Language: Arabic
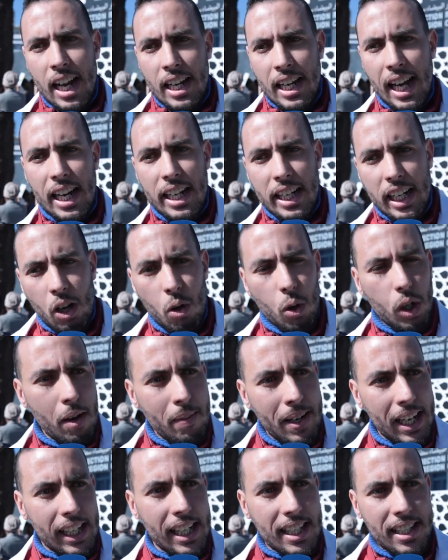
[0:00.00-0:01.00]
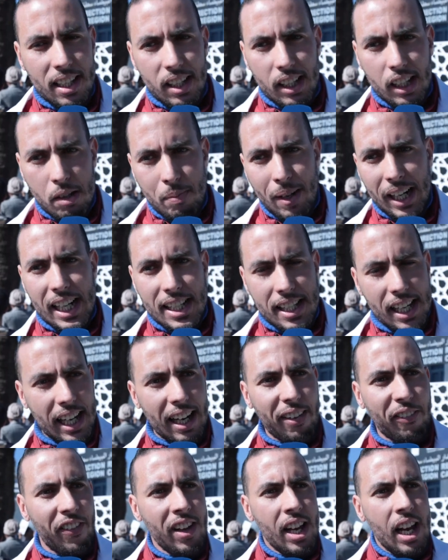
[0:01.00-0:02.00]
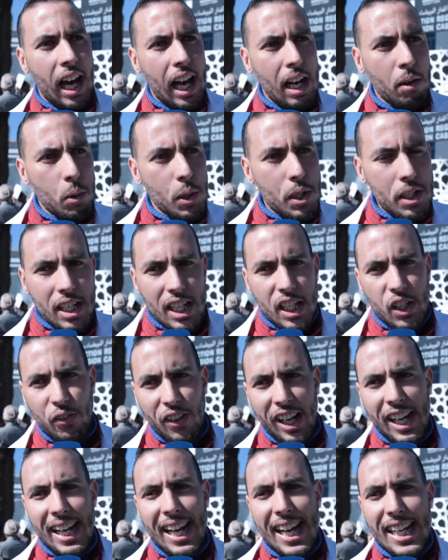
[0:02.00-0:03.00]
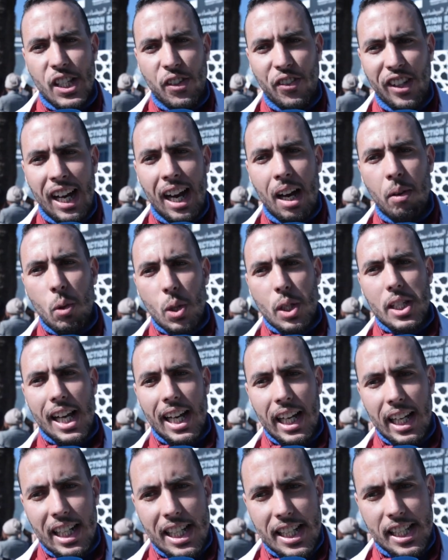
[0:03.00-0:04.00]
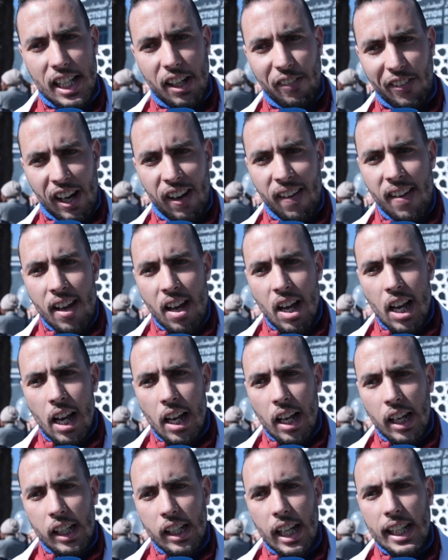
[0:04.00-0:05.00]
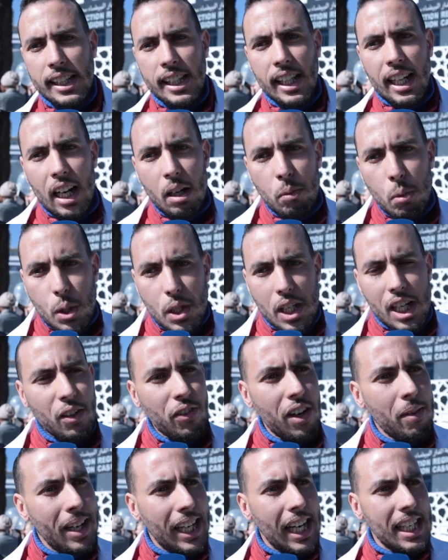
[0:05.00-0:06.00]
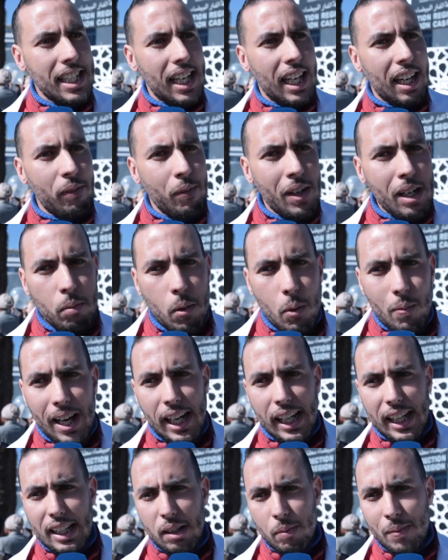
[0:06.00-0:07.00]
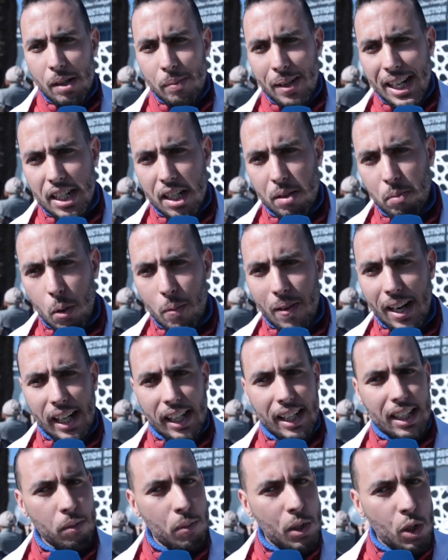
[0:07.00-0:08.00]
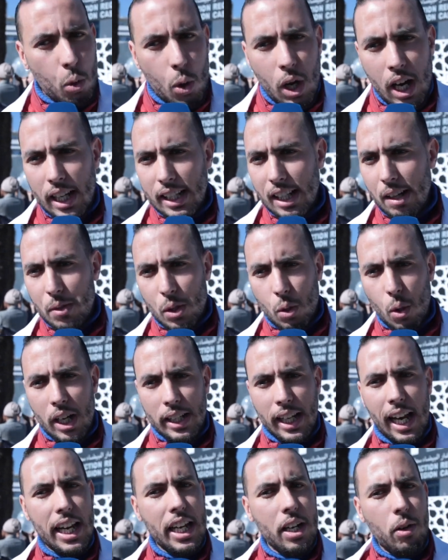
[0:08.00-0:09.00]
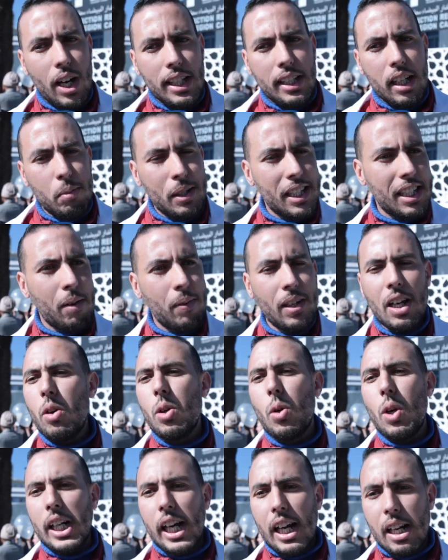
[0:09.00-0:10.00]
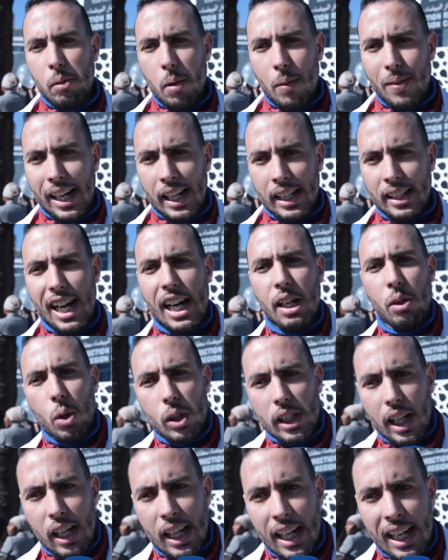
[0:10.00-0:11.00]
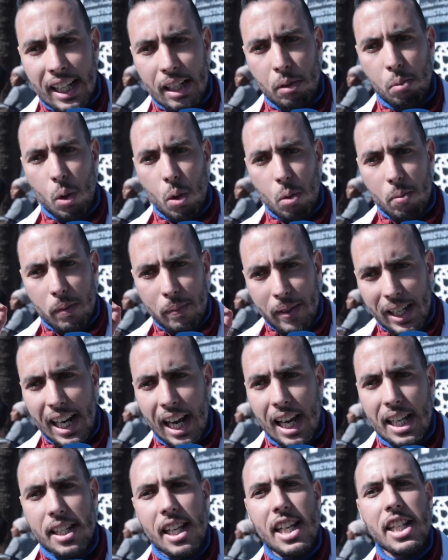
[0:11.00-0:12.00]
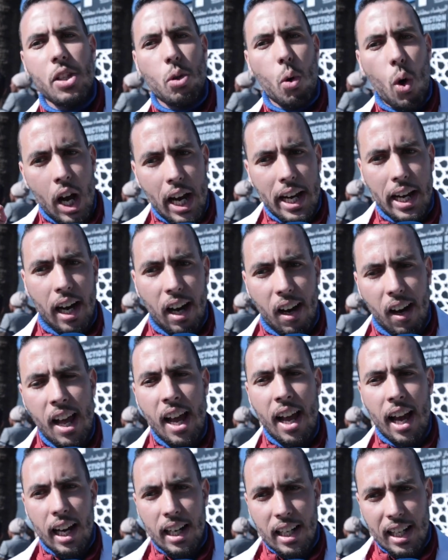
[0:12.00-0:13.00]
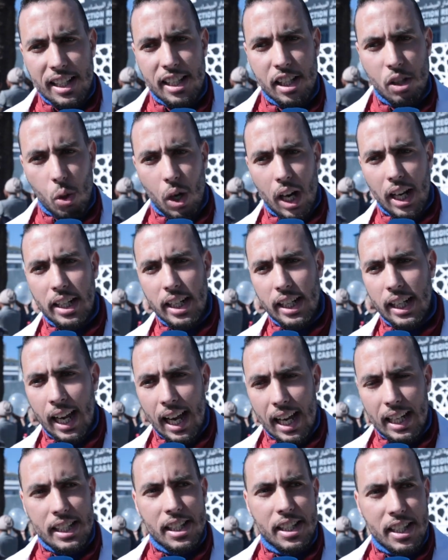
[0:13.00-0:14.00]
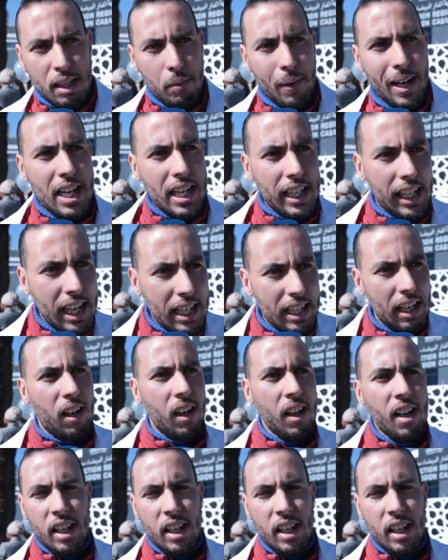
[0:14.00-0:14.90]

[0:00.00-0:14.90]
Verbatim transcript: لانه كما كما كتعرف المستشفيات فيها منتهي للصفه كتدخل المستشفى ما كتعرف من الممرض من ماشي ممرض مشكو هذا مشكو هذا اي واحد يلبس طابليه ويقول لك انا ممرض نحن نطالب بالاساس كهيئه التي تقنن هذه السيبه اللي كاينه